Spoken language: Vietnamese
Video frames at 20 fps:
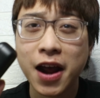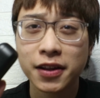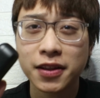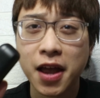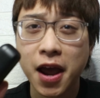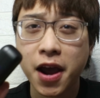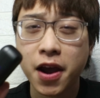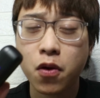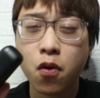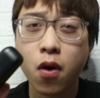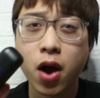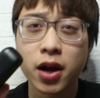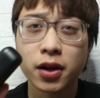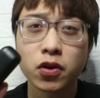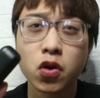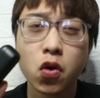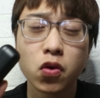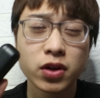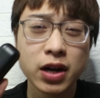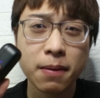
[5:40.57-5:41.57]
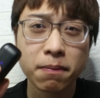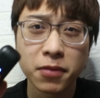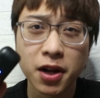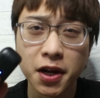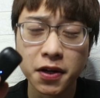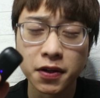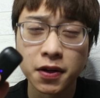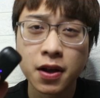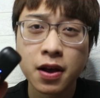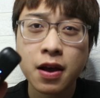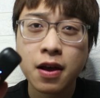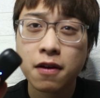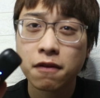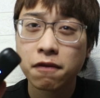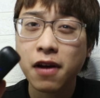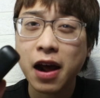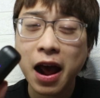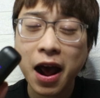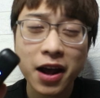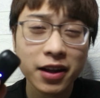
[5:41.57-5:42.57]
hai tai khoảng độ 5 lần
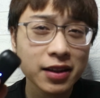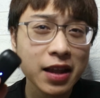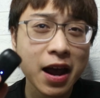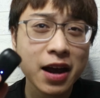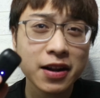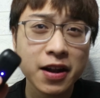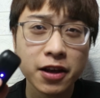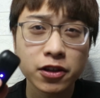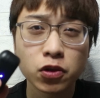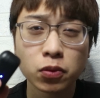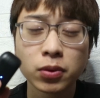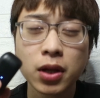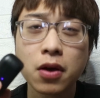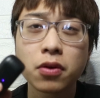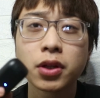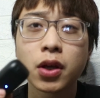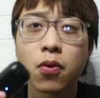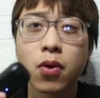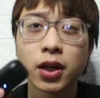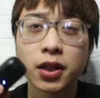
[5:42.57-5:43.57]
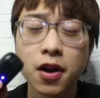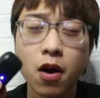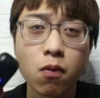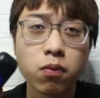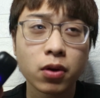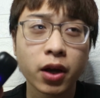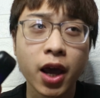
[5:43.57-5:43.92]
và hai tay này chúng ta có thể hoạt động